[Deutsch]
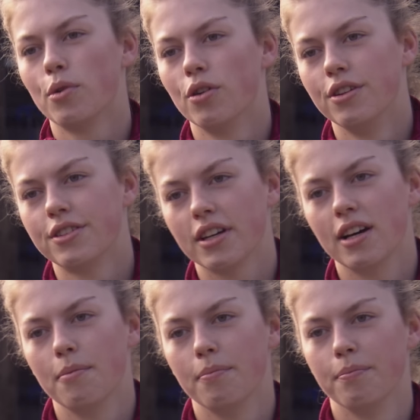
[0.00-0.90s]
und
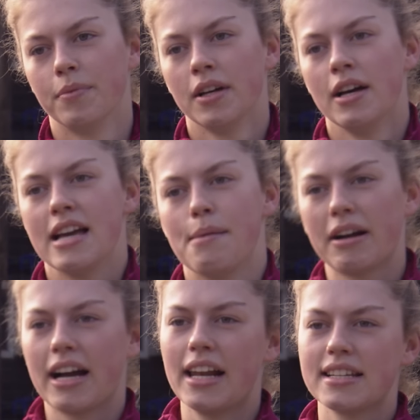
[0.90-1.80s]
ähm, ja,
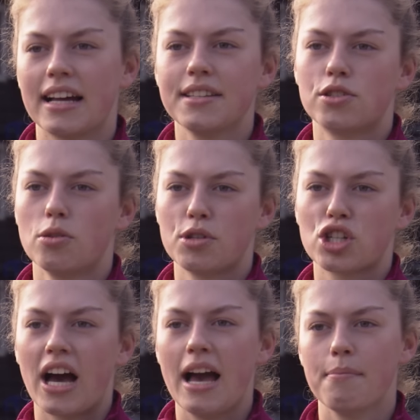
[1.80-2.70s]
man kann das Ganze so
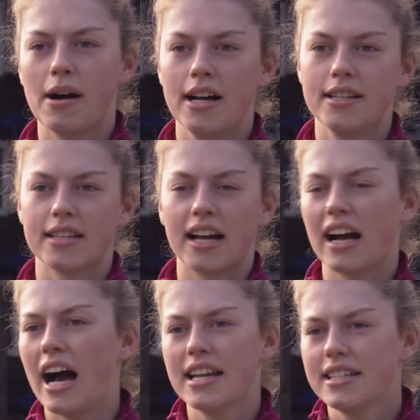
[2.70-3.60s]
beschreiben als
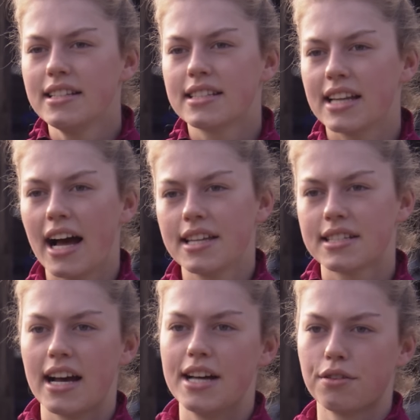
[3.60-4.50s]

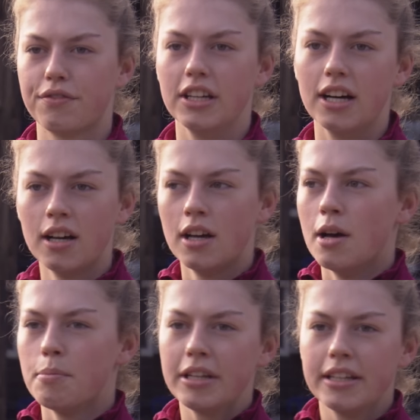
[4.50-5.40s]
Agrardienstleister. Also wir
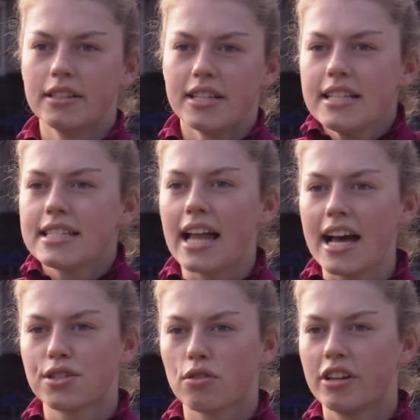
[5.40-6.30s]
bieten
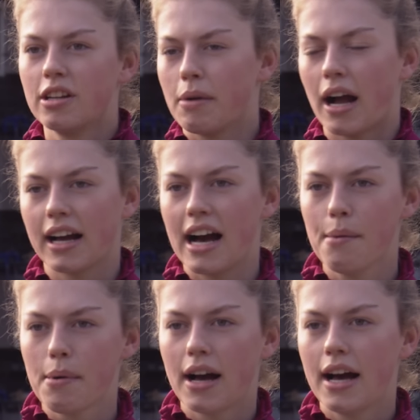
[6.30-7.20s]
Dienstleistungen im
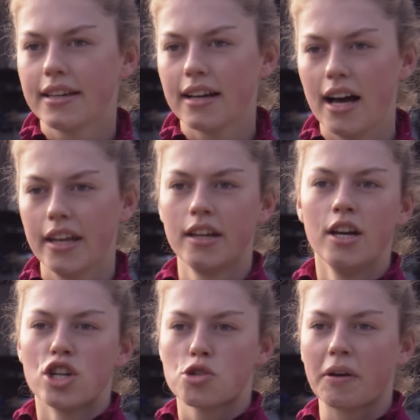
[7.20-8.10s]
Agrarbereich an.
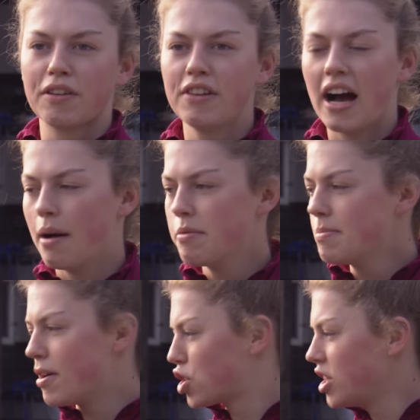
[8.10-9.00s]
Sprich, wir haben die
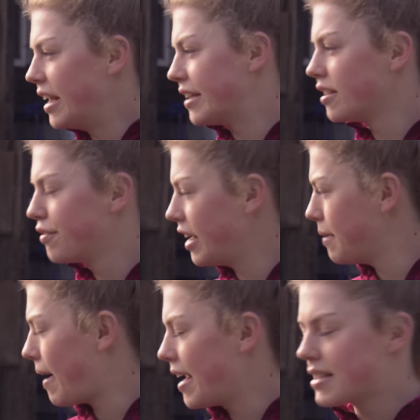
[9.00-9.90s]
Maschinen jetzt hier wie
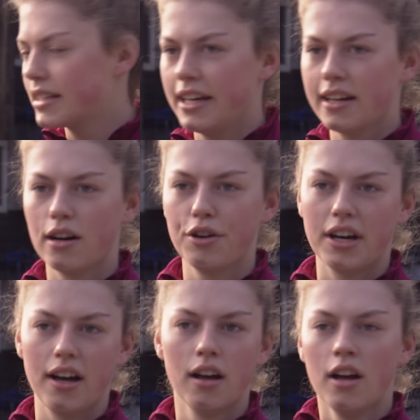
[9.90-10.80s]
den Maisleger
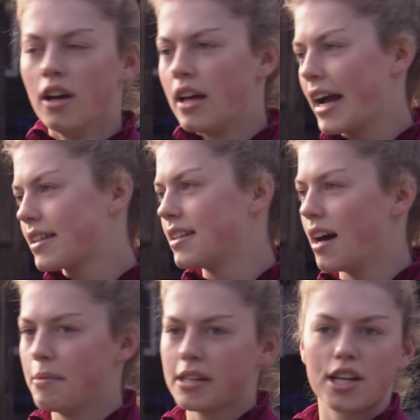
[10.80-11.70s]
oder
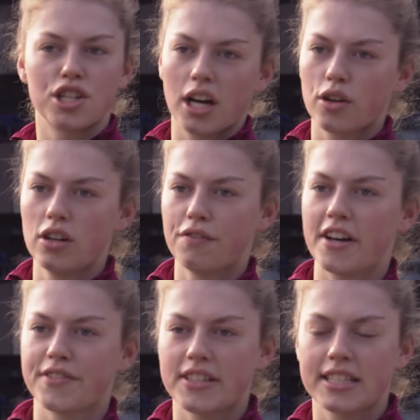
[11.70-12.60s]
Häcksler, Mähdrescher,
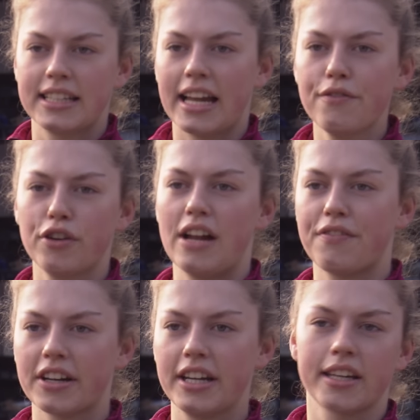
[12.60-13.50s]
Güllefass, was sich ein Landwirt
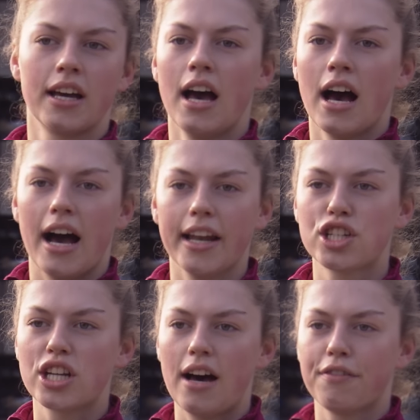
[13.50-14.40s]
einfach nicht
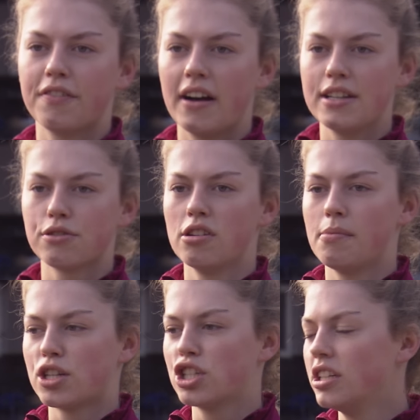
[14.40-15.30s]
anschafft, weil so eine
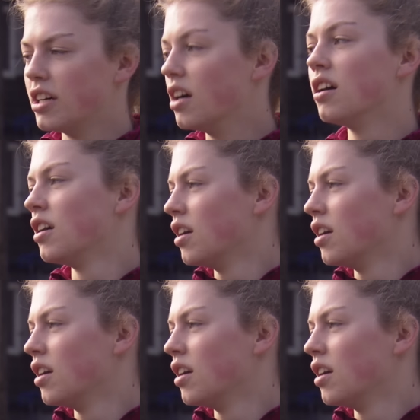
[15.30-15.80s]
Maschine,